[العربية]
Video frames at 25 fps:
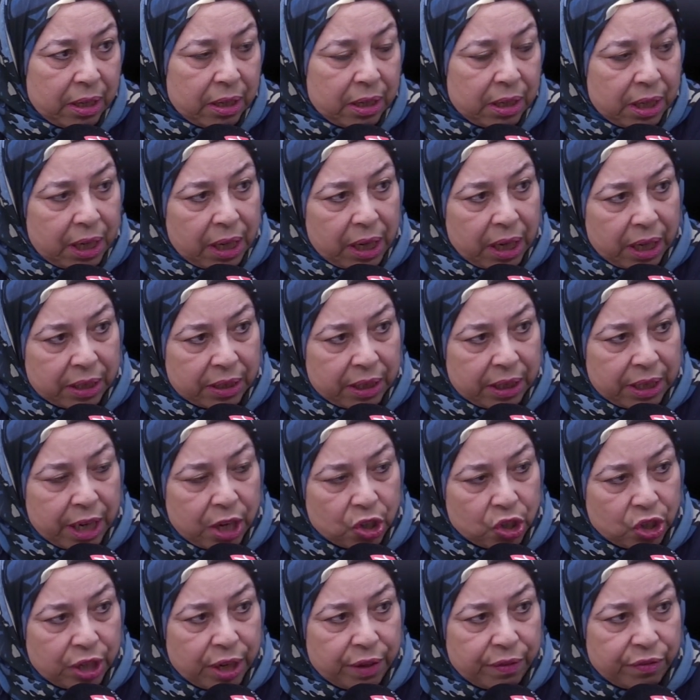ديك اللي قطعناها
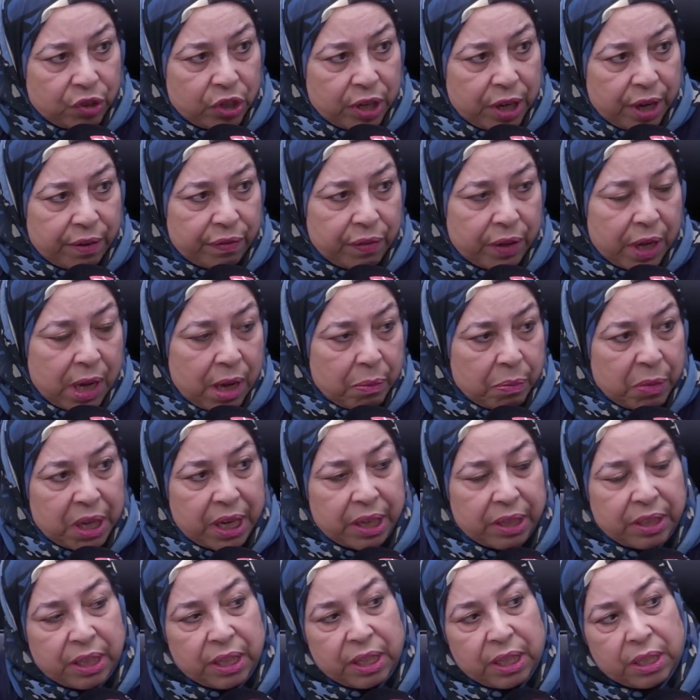شنانف شنانف ملي
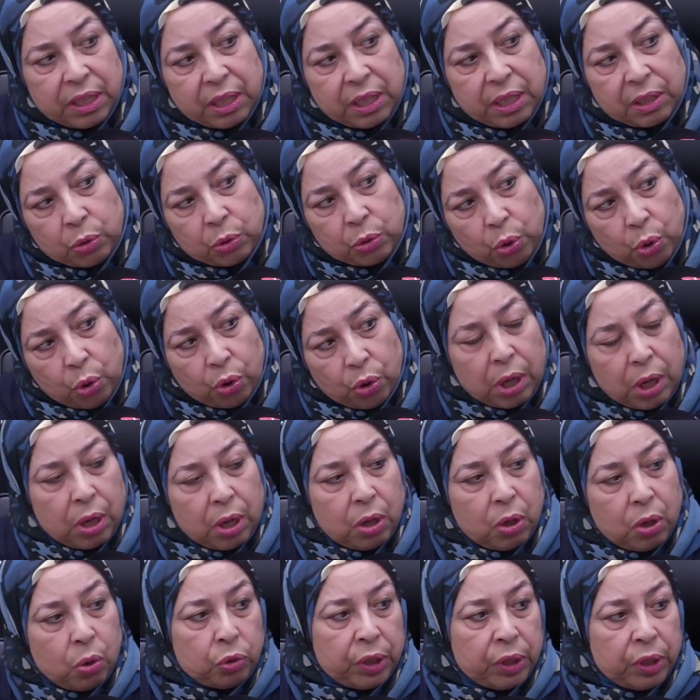كتحيدي الطيور
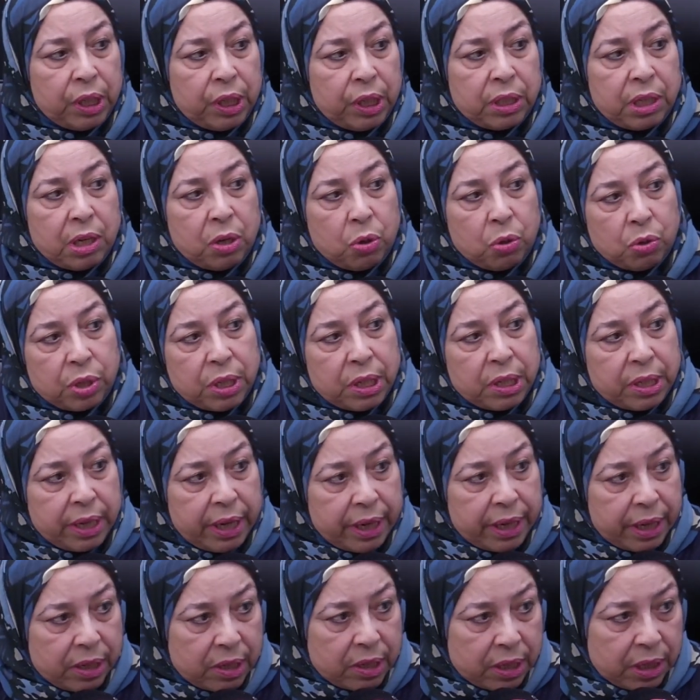وتحيدي اللوز دي ساعه
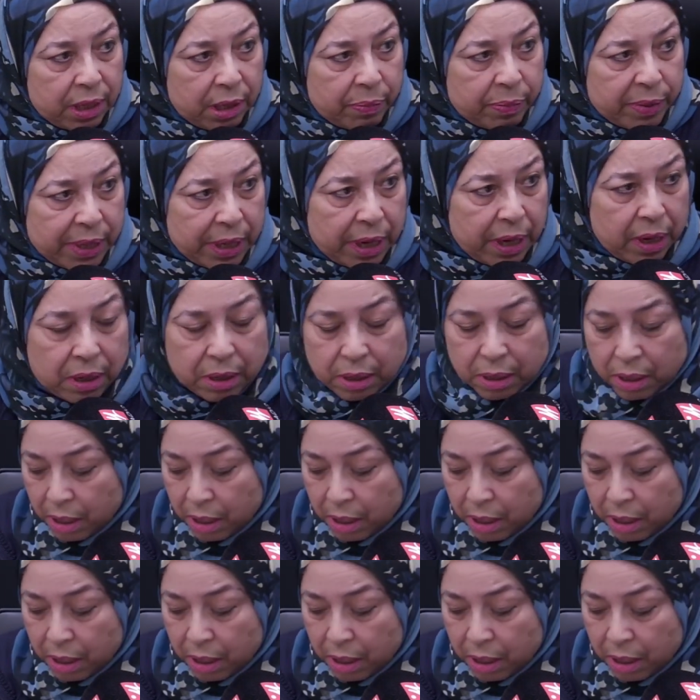كتزيدي البصله